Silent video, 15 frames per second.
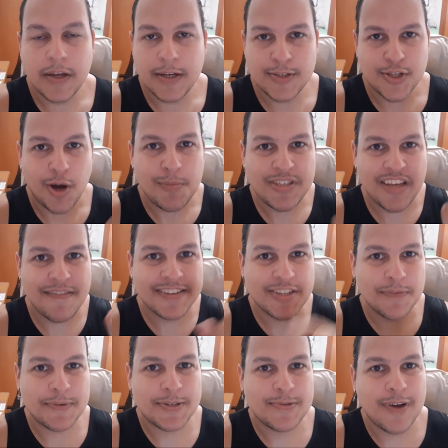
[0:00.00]
Só uma
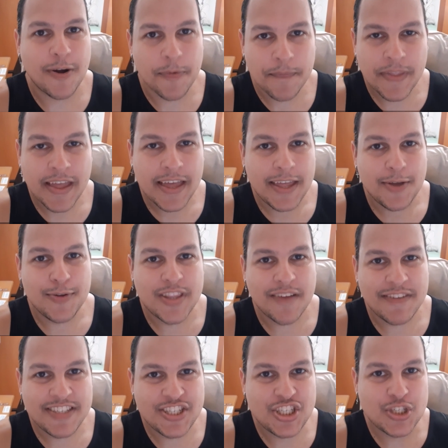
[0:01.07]
observação, pessoal. Eu tava
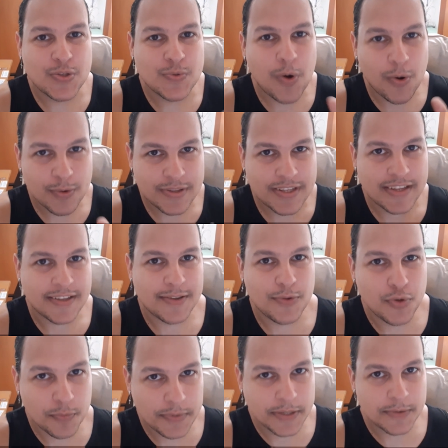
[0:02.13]
assistindo ontem,
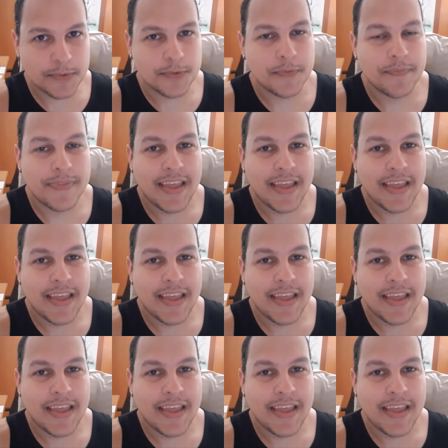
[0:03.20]
domingo,